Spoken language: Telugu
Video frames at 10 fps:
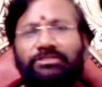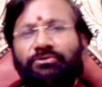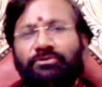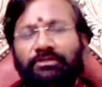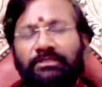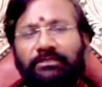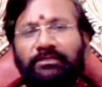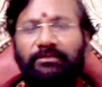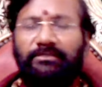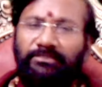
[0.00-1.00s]
ఉంటుంది
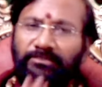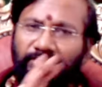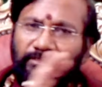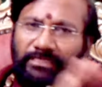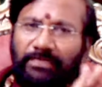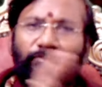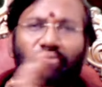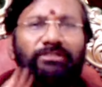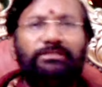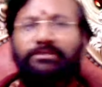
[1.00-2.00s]
సీఎం
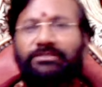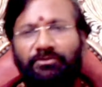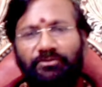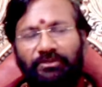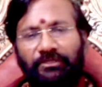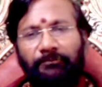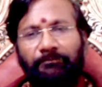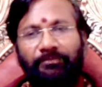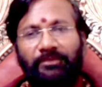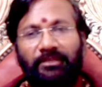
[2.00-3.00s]
కూడా సమస్య ఉంటుంది
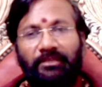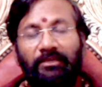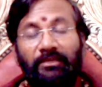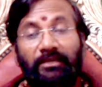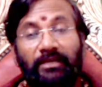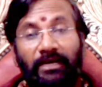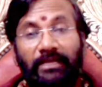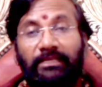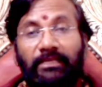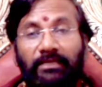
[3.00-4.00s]

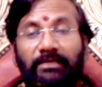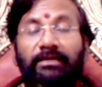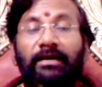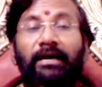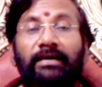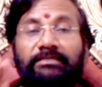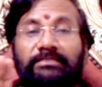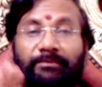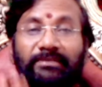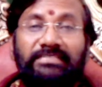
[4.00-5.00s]
కానీ ఆ
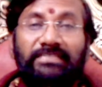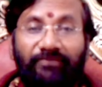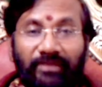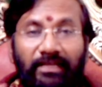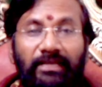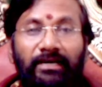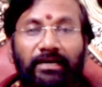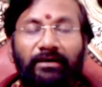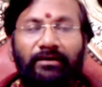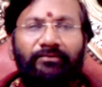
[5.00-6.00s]
సమస్య వెనుక
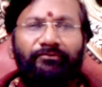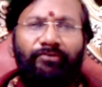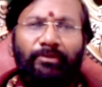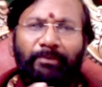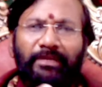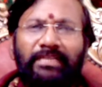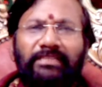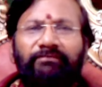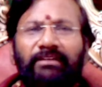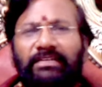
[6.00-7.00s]

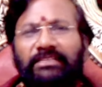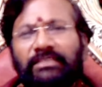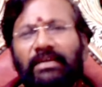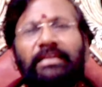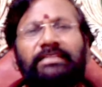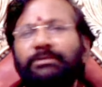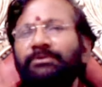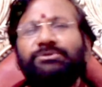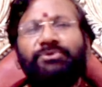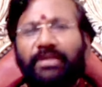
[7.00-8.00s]
విపరీతమైన నిద్ర లేని
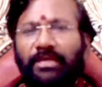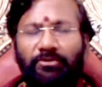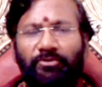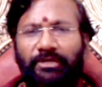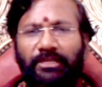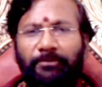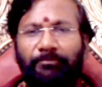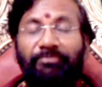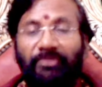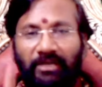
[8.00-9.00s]
సమస్యలు ఉన్నాయనుకోండి
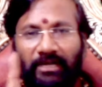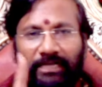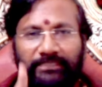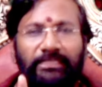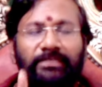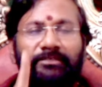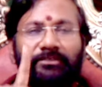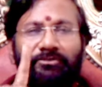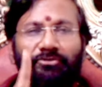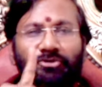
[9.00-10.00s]
అది
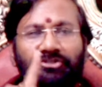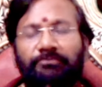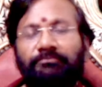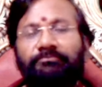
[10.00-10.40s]
దోషం